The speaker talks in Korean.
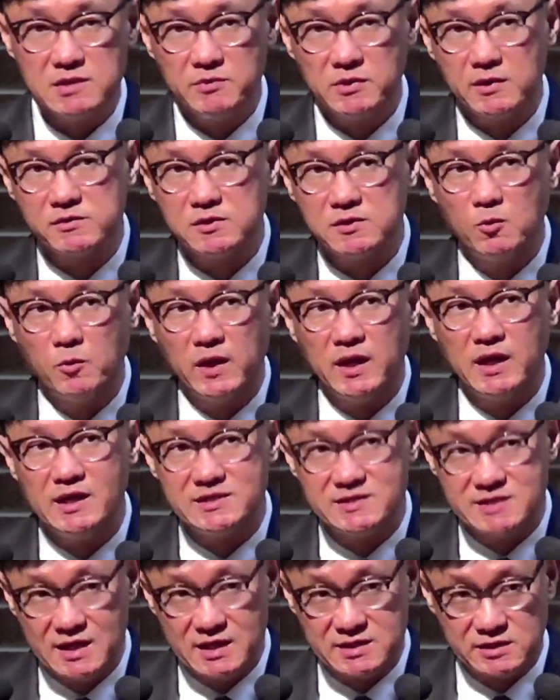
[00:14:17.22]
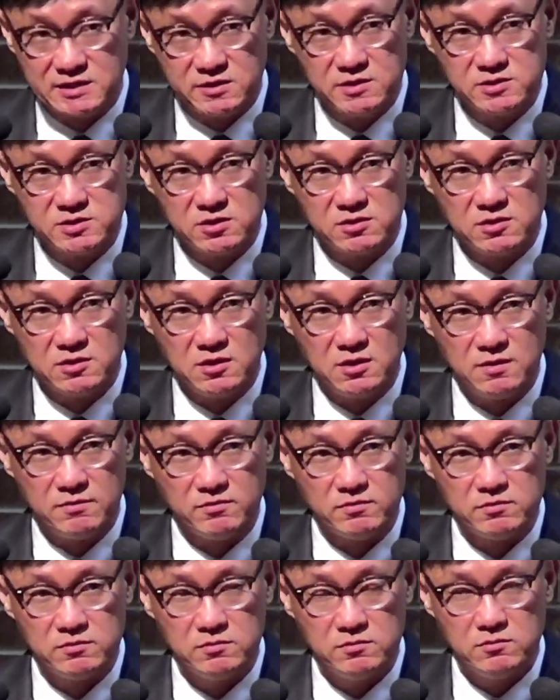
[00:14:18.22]
하나님께서 왜 이
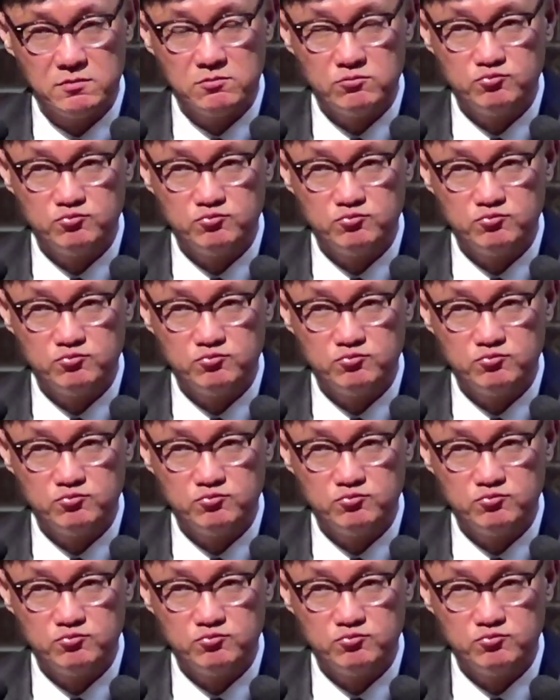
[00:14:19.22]
제자들처럼